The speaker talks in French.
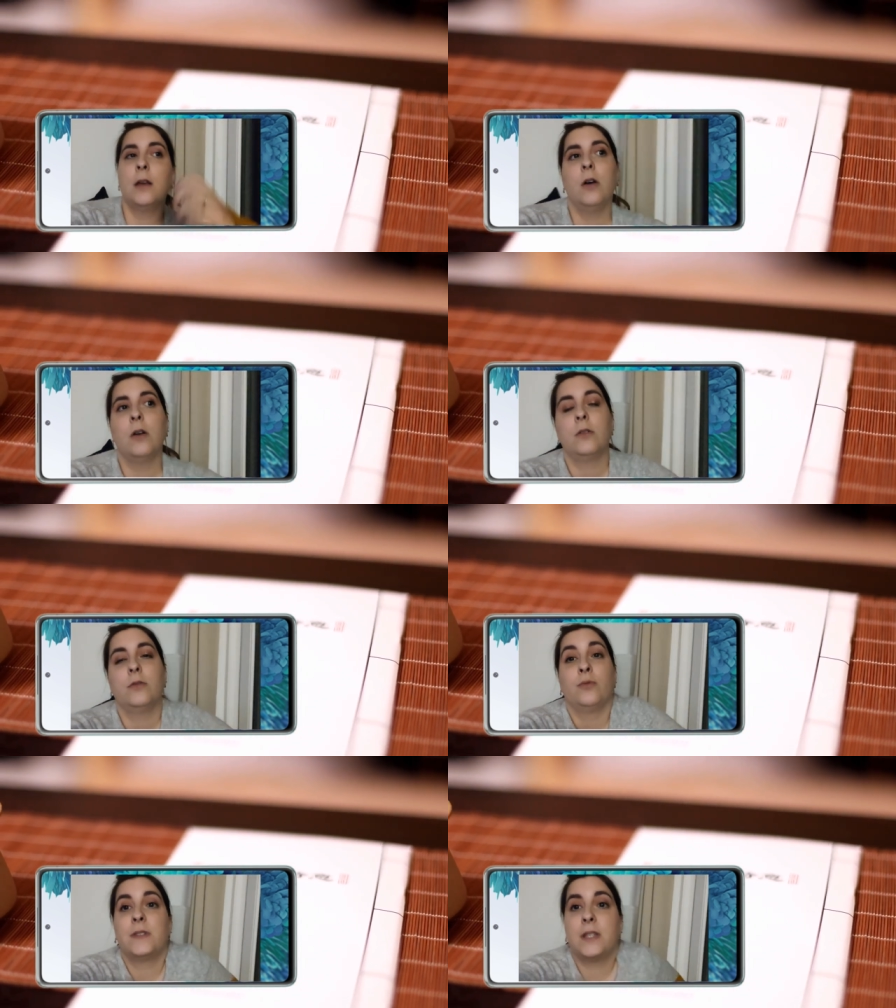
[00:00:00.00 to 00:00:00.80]
Euh,
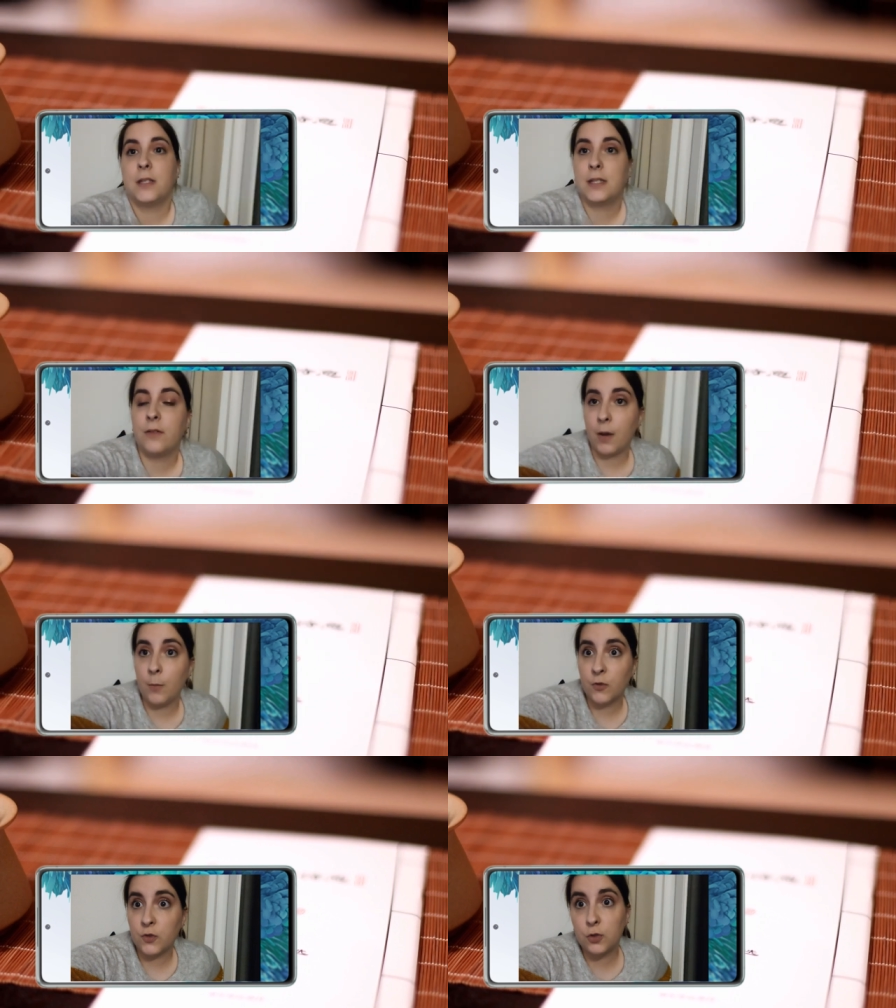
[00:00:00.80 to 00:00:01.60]
donc c'est
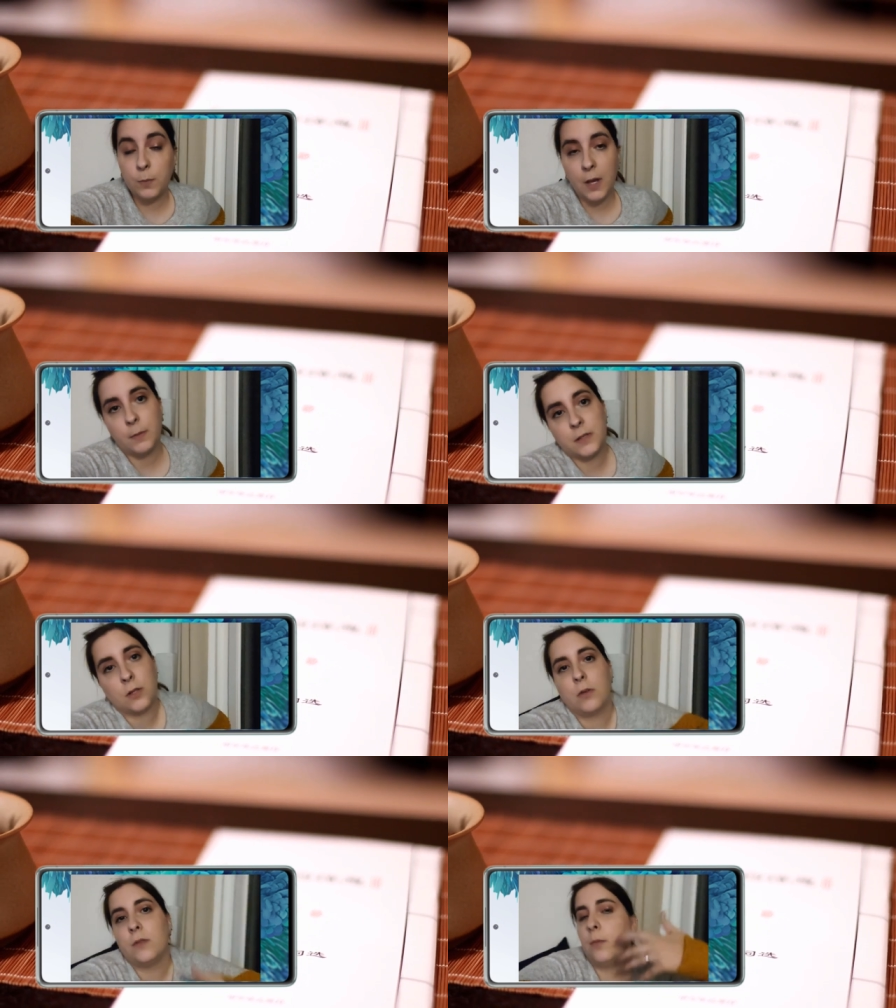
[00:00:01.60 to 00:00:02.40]
vraiment super parce
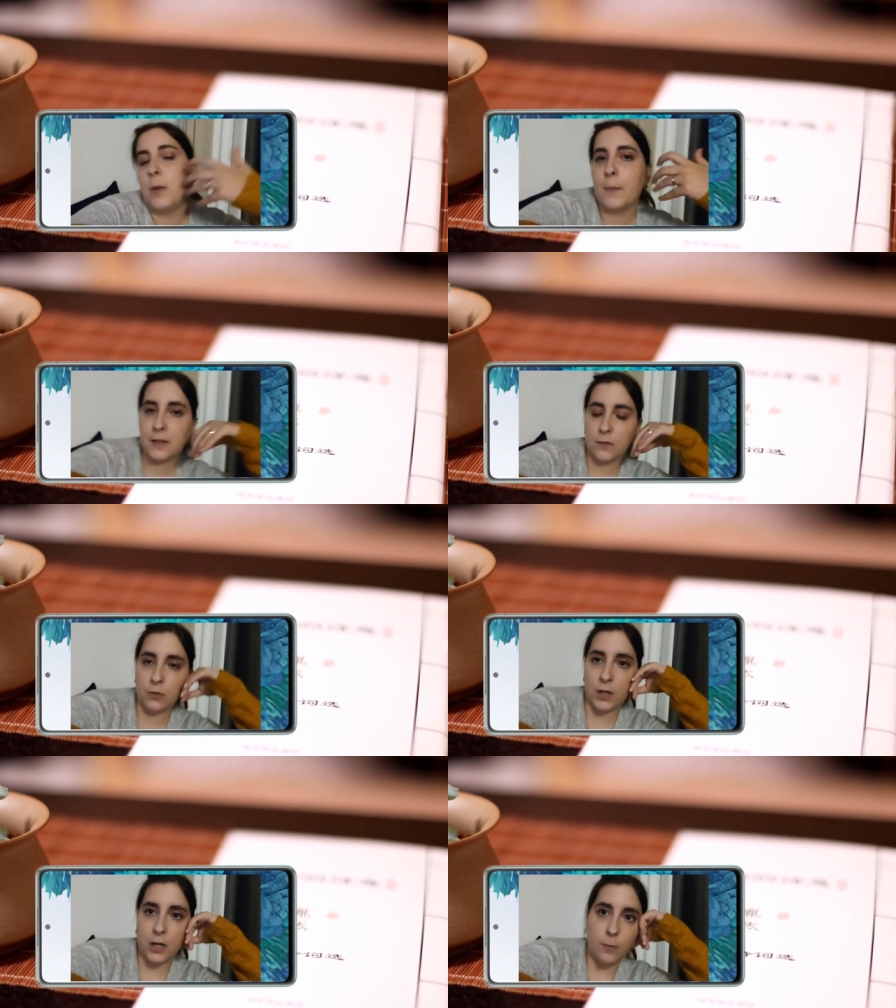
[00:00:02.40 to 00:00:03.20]
qu'il faut bien partir de
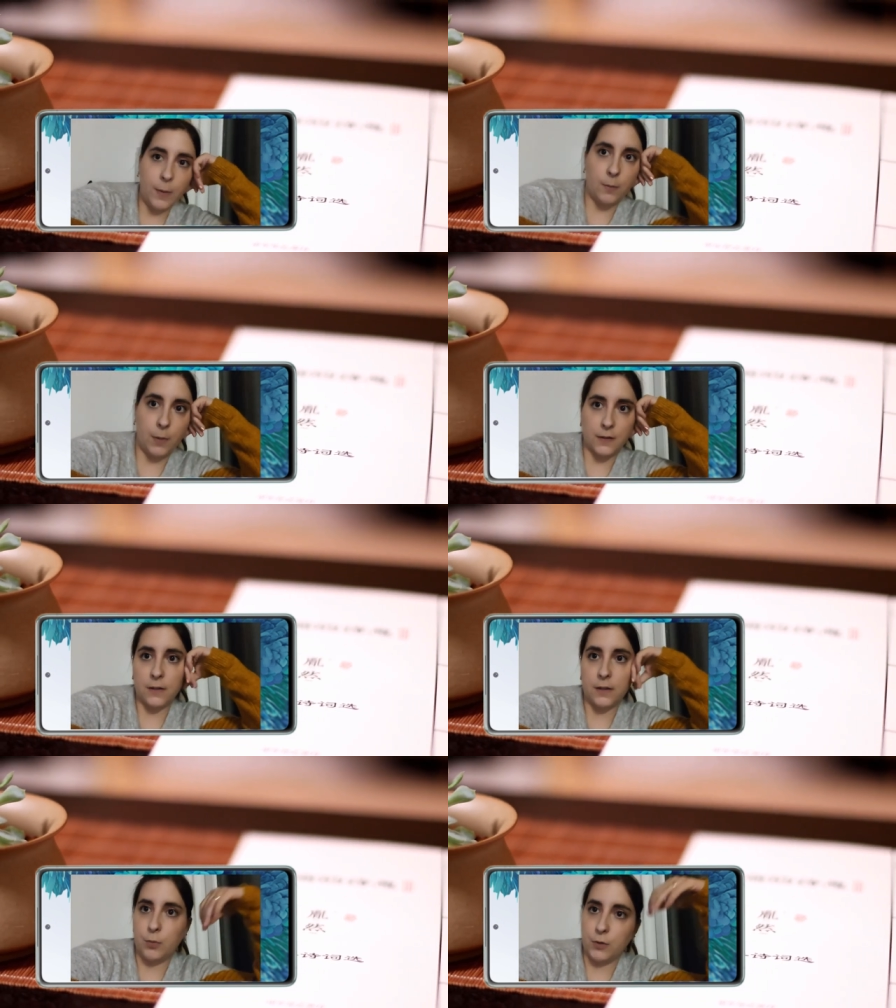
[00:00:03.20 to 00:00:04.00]
quelque part et
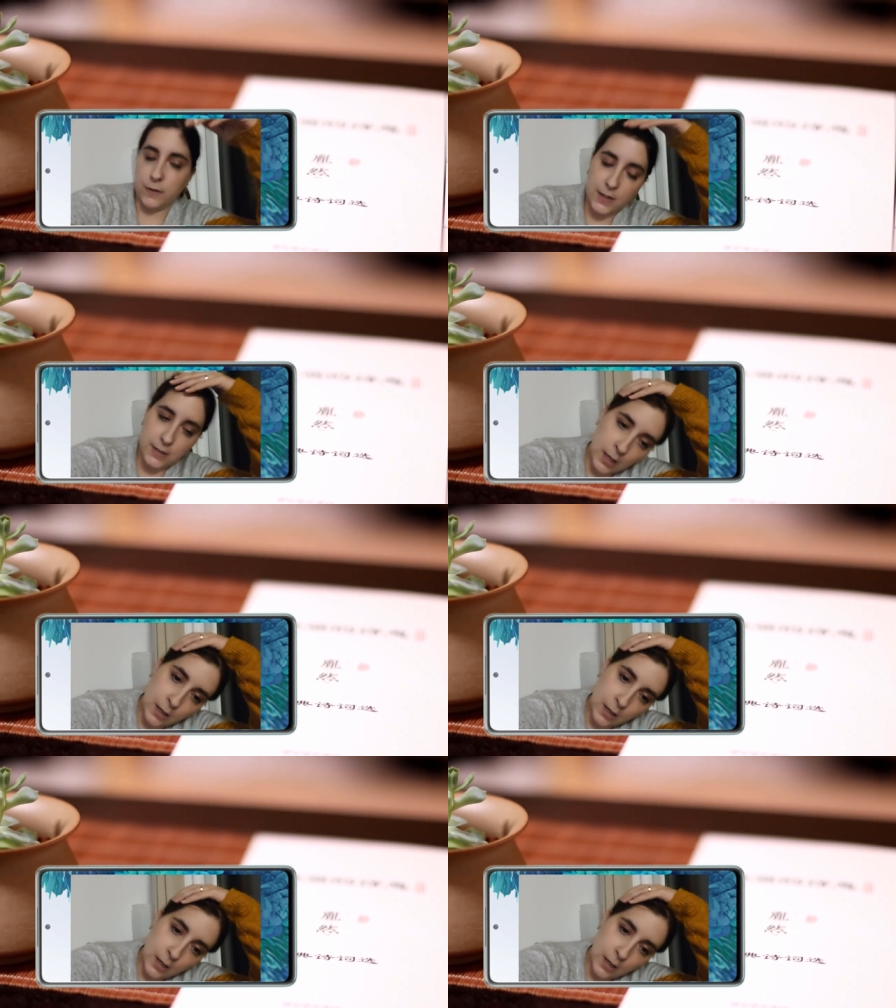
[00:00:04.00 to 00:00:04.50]
partir d'hypothèses,